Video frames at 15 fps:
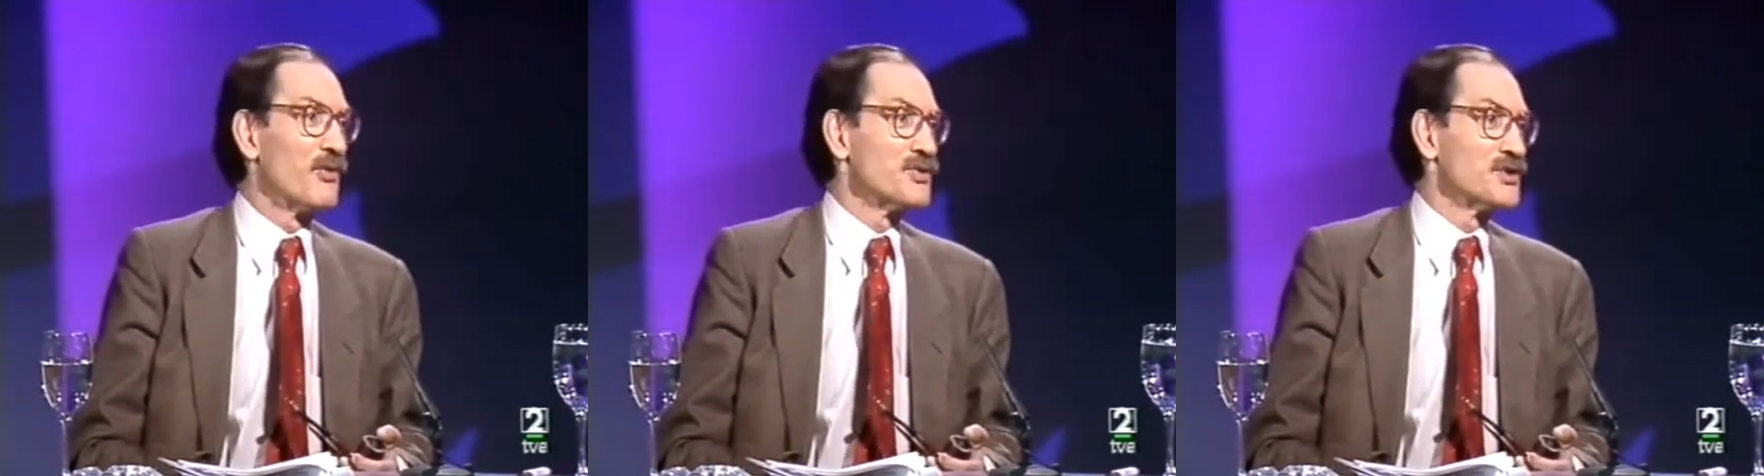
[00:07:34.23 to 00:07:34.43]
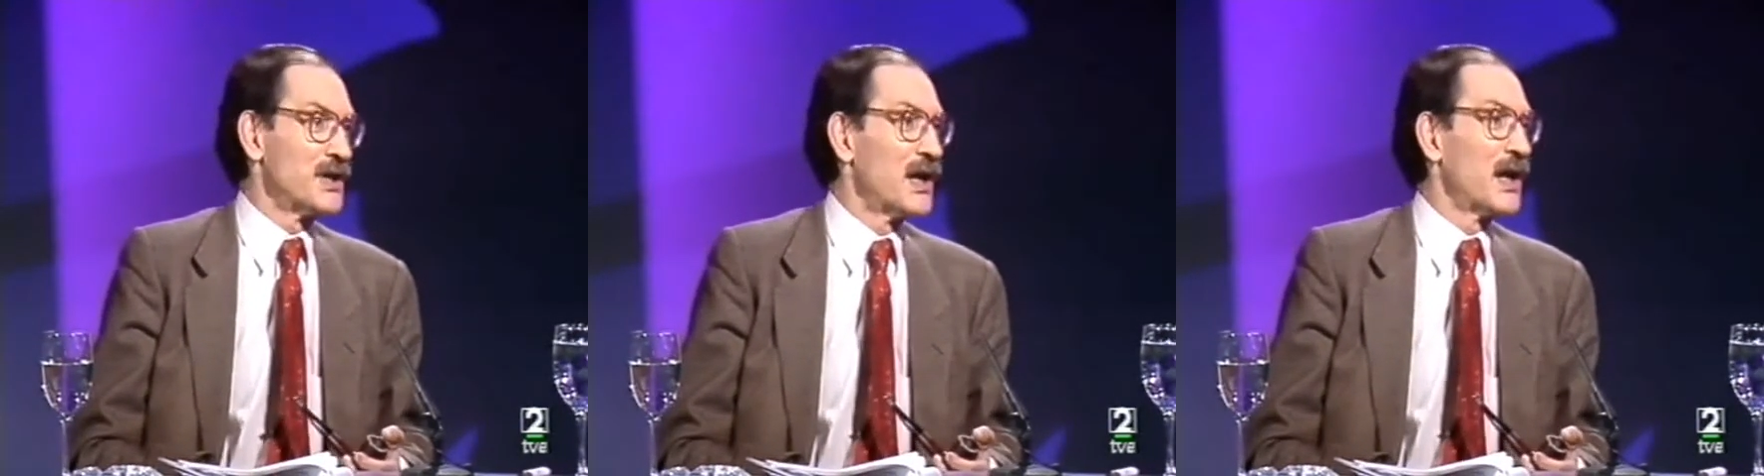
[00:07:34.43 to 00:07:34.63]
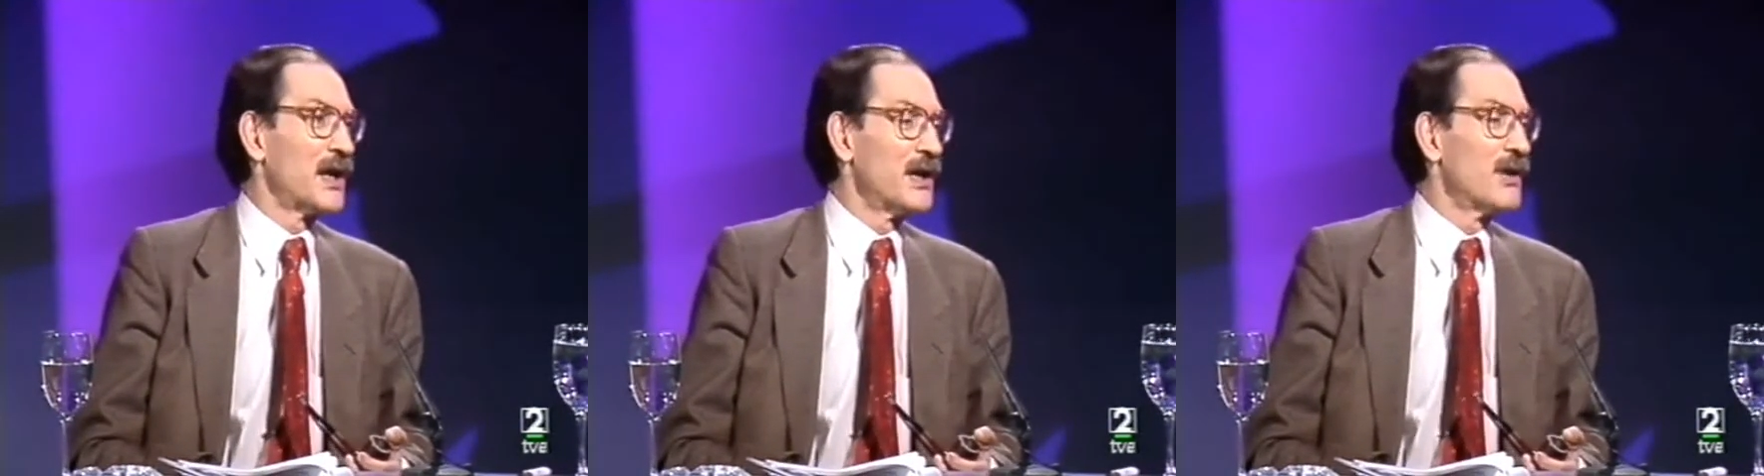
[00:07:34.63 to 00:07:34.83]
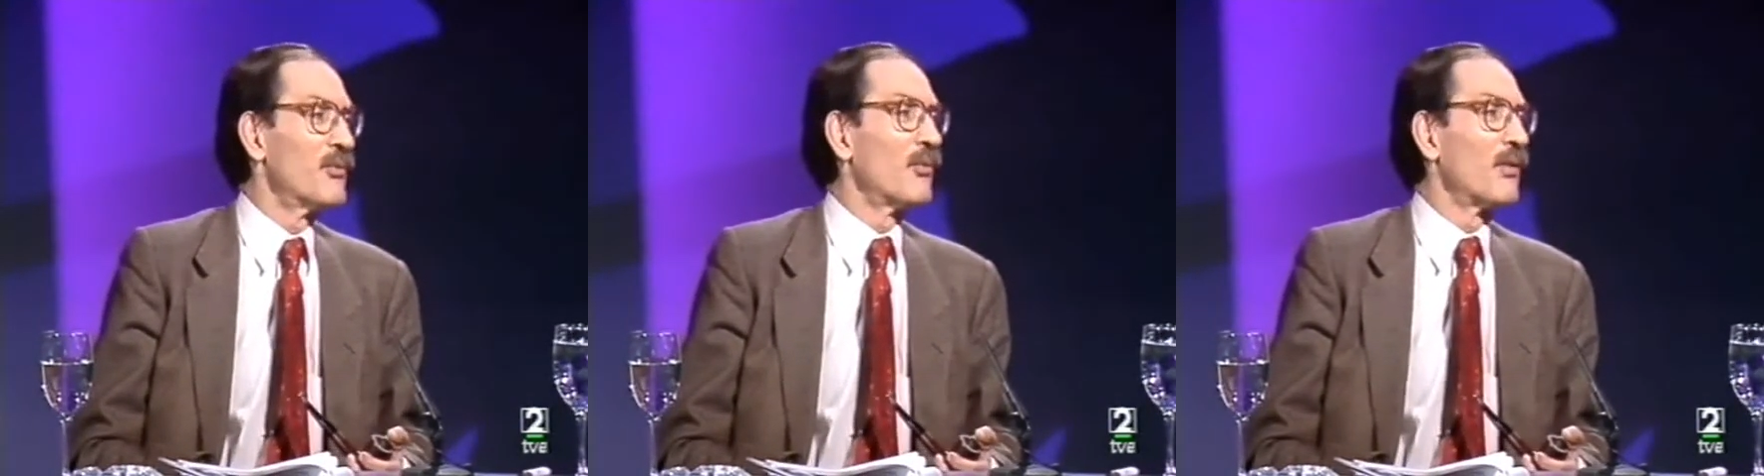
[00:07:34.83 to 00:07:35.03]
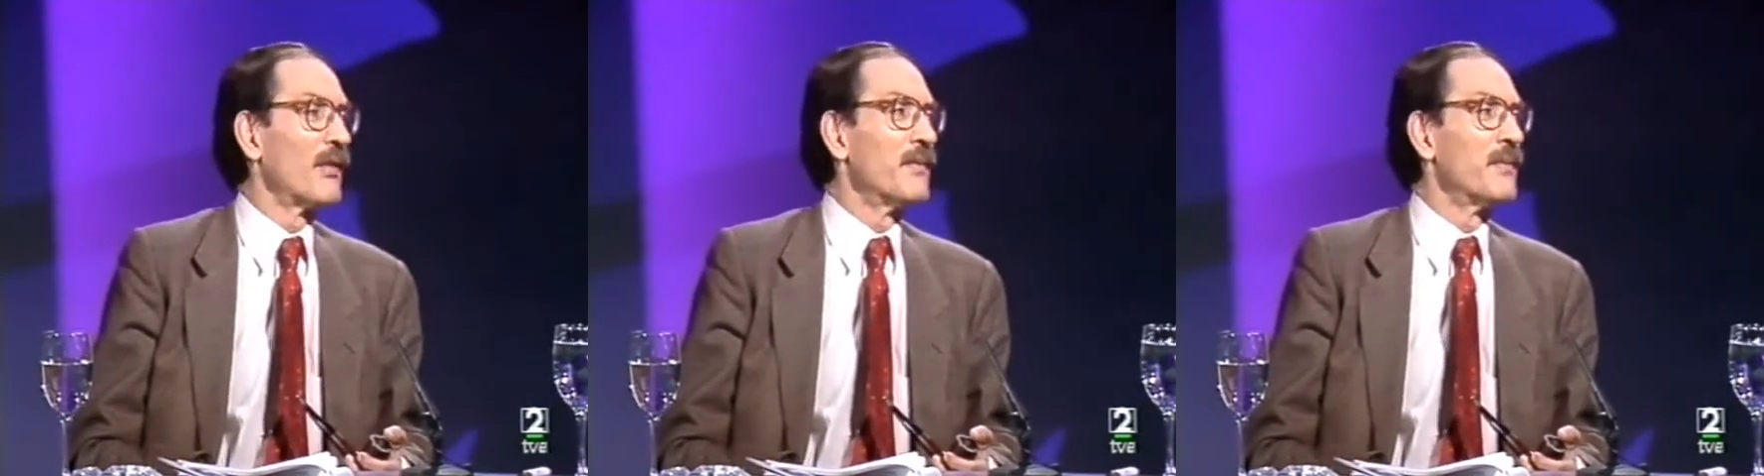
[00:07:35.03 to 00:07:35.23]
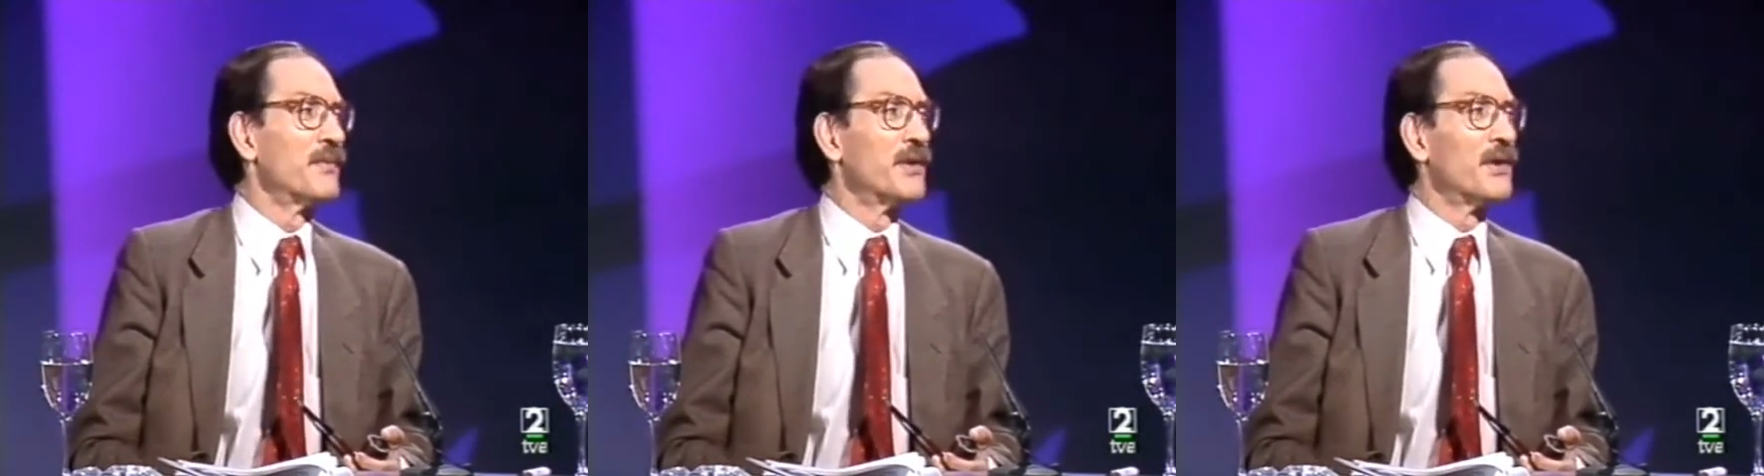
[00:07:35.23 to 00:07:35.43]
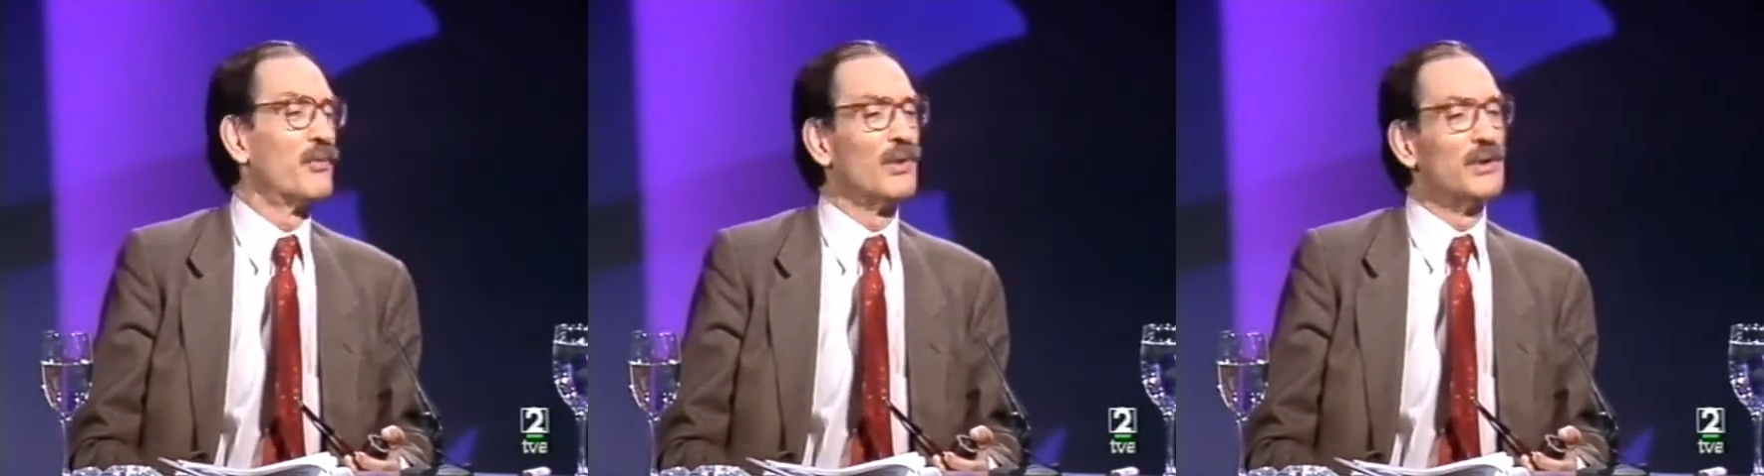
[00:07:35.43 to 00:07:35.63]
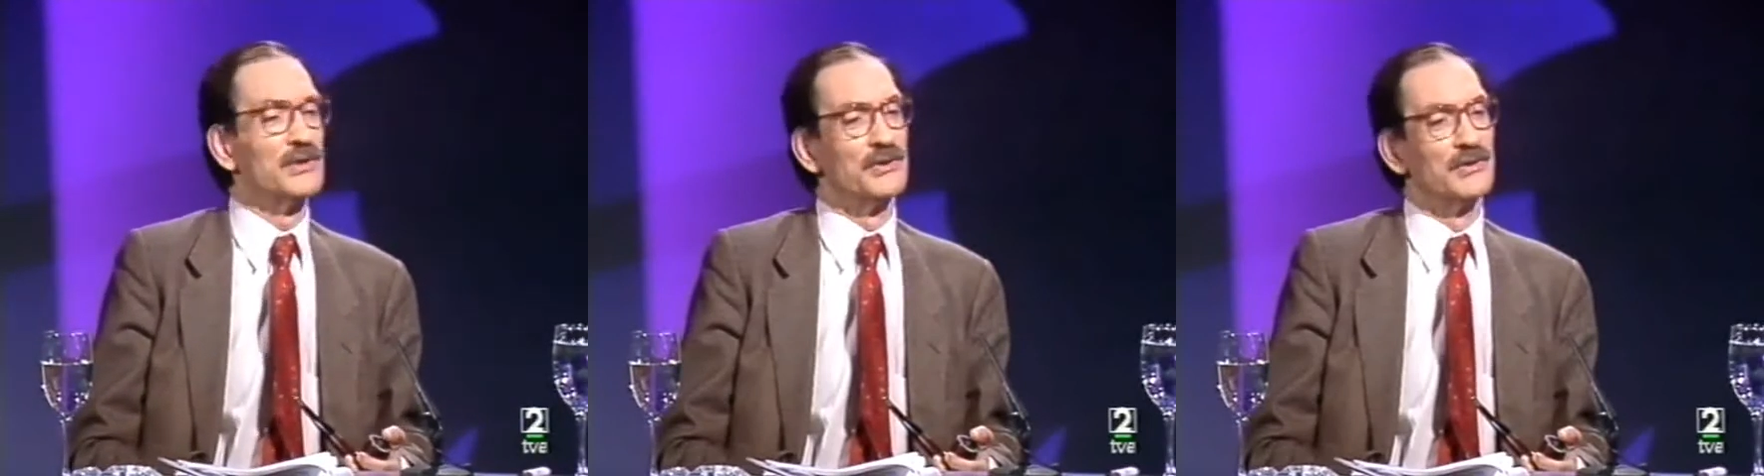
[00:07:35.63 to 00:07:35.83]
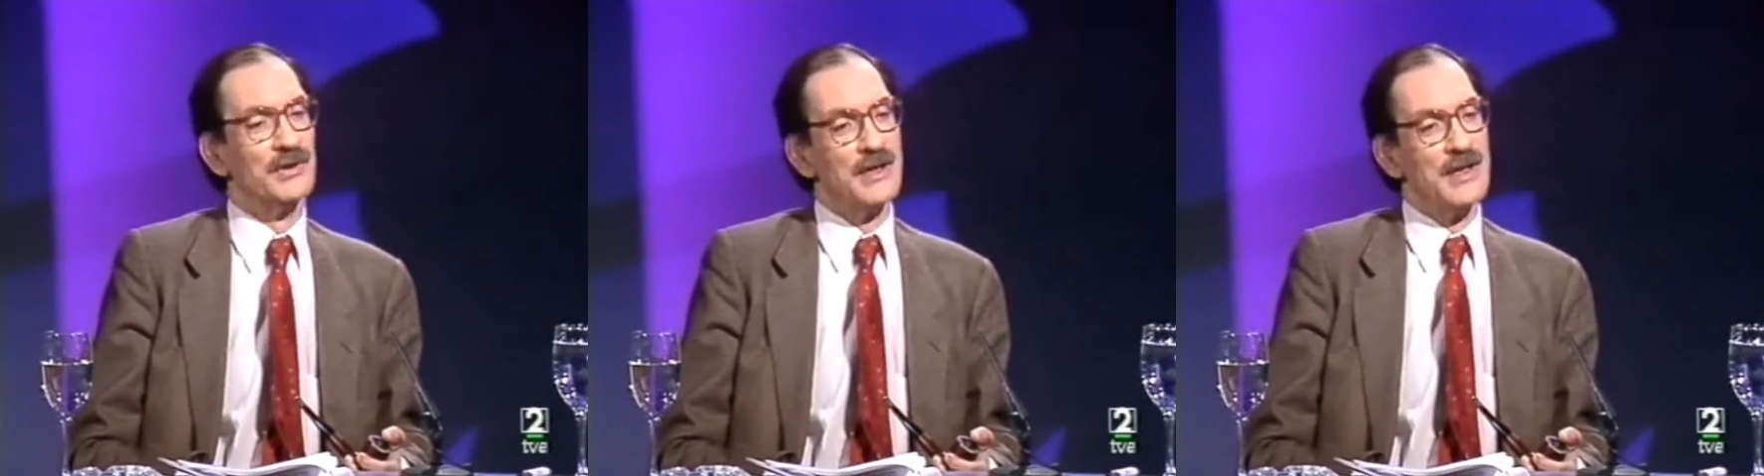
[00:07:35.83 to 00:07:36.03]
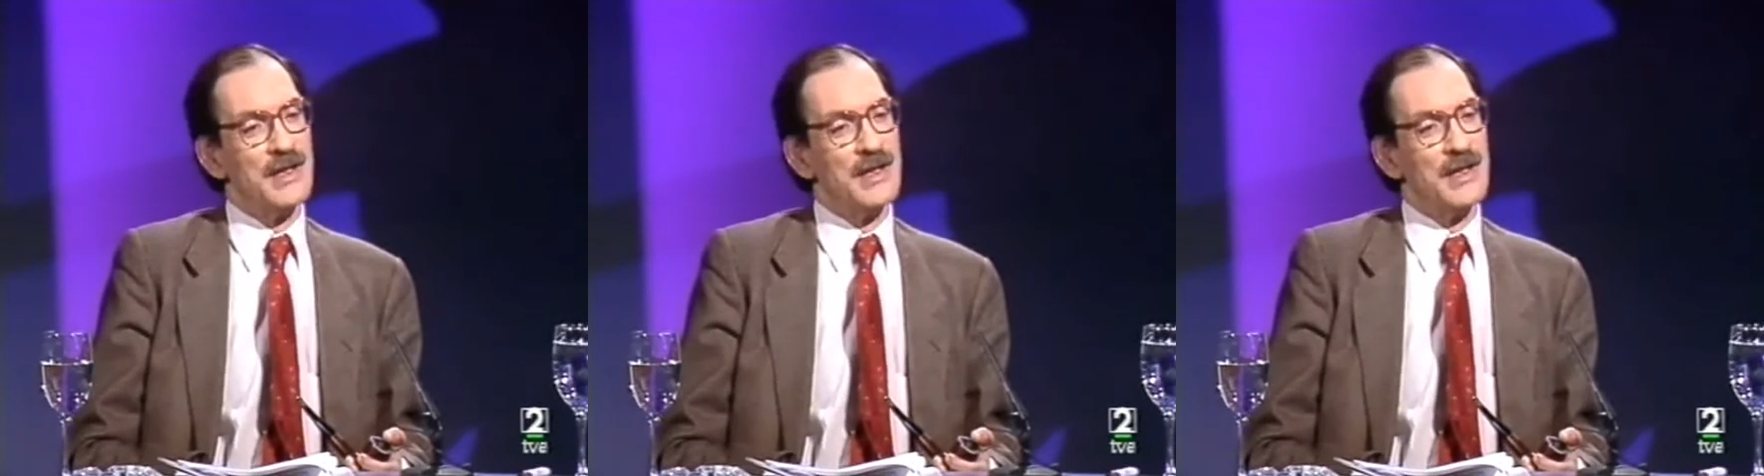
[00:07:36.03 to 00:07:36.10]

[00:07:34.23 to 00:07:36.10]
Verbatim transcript: cosa en la que incurre de vez en cuando.